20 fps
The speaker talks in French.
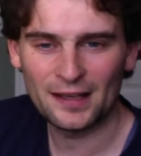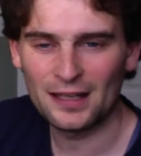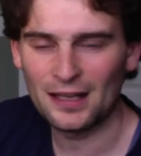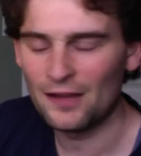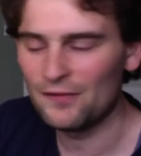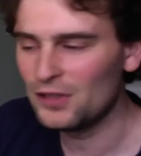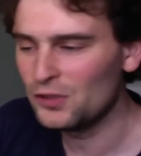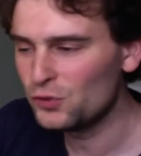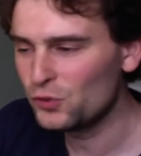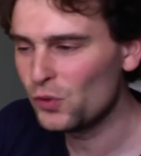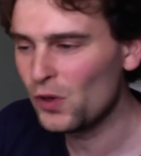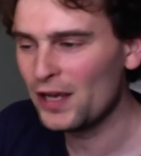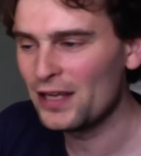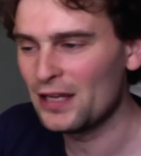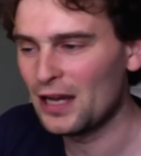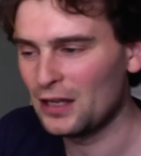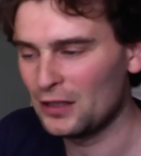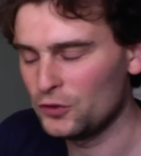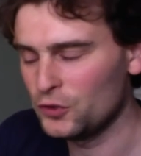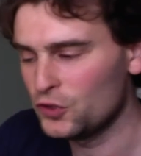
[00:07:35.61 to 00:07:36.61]
Il avait une
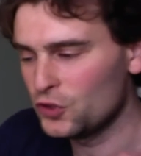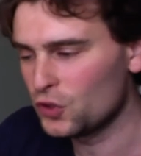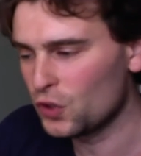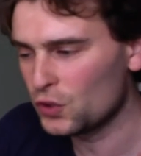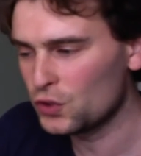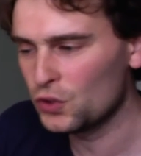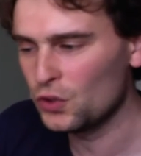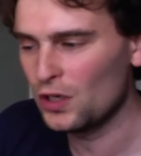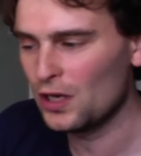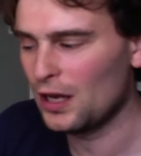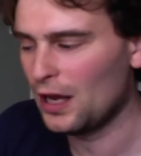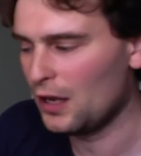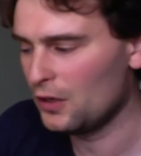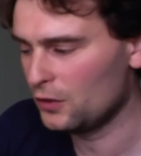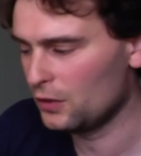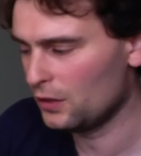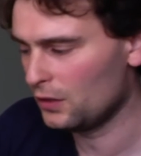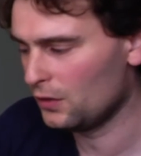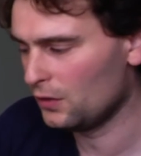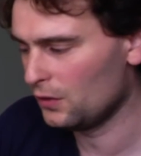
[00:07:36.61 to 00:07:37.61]
gouaille, un sens de,
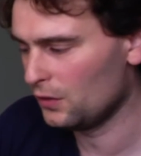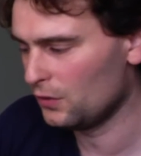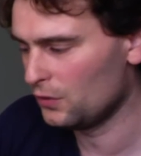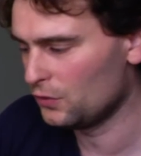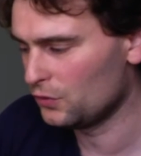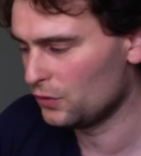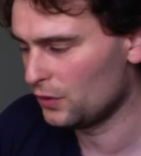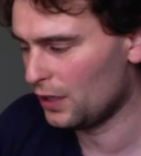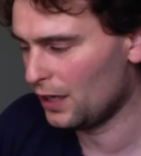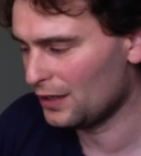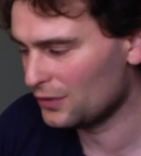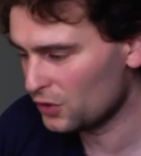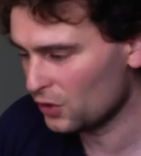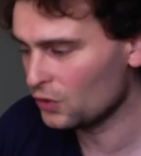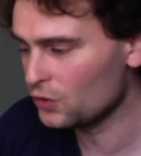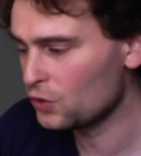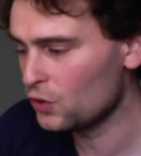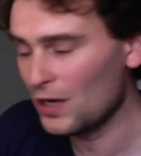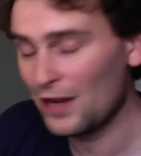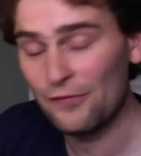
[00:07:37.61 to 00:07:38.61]
euh, un
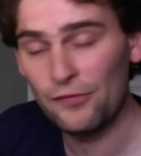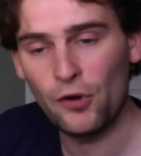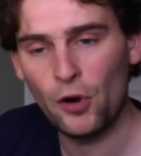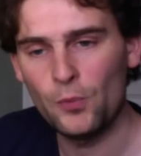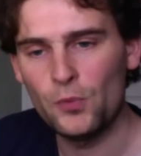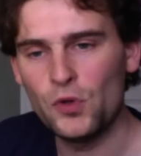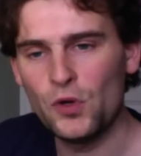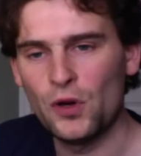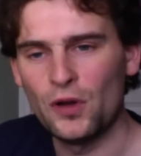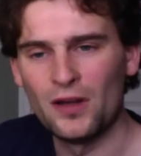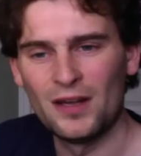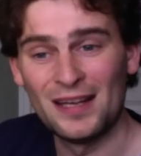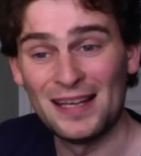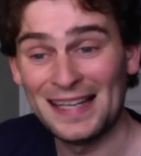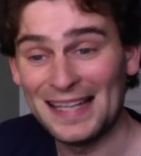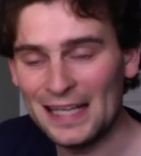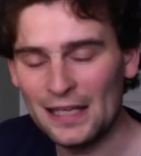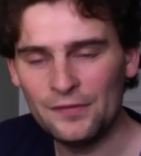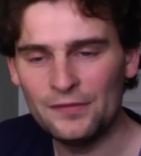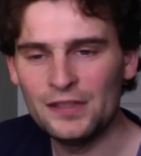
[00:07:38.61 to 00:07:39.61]
sens de la formule
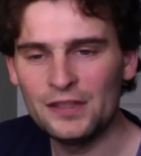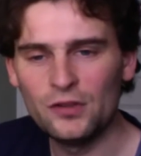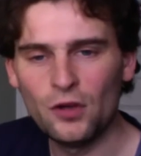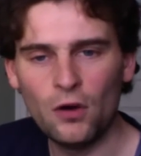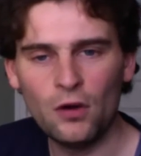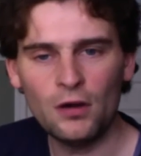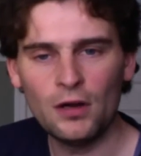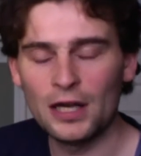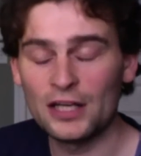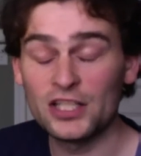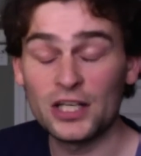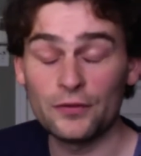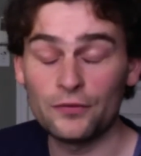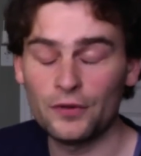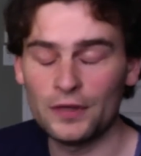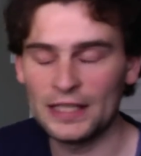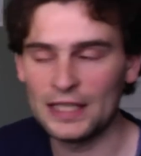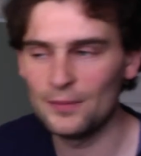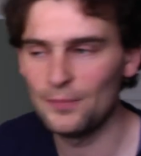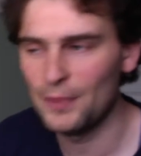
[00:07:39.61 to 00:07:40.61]
évident à chaque
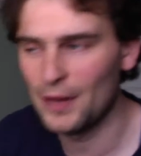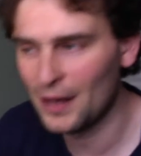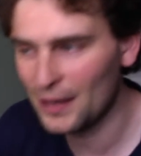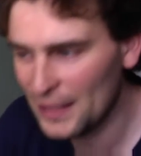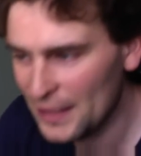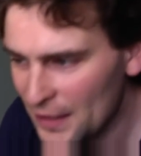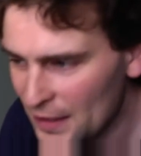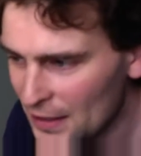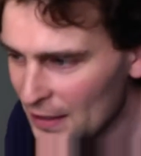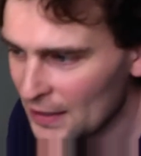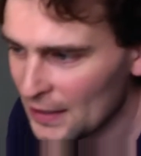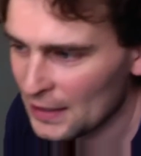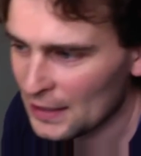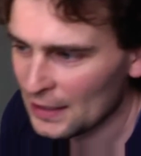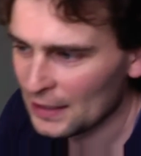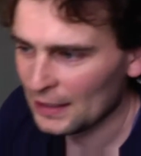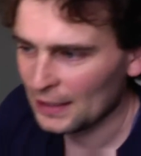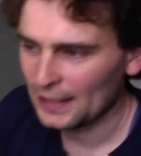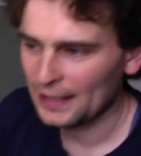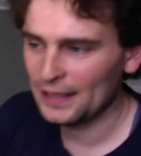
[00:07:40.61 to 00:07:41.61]
fois qu'il parlait.
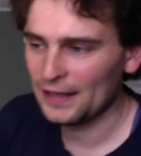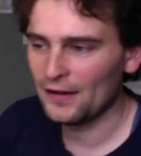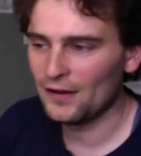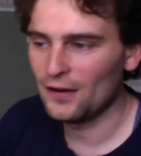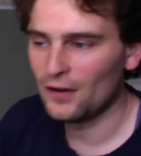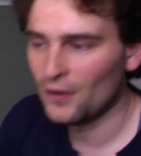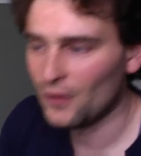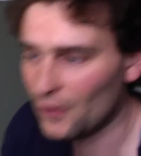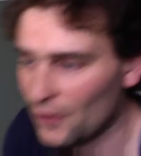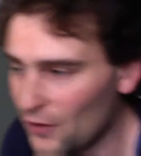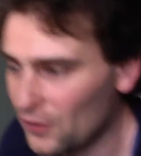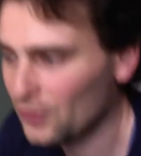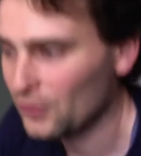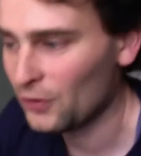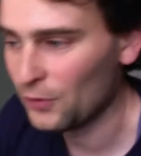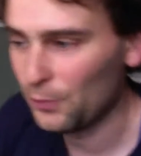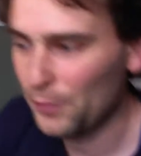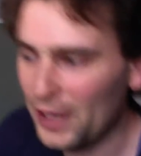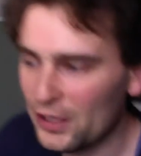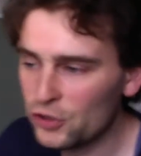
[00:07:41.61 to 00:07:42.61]
Et
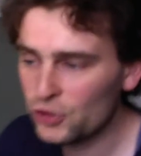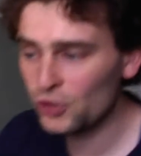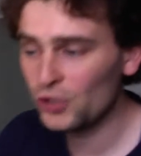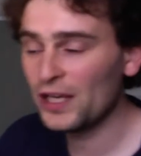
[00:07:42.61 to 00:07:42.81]
euh, Bert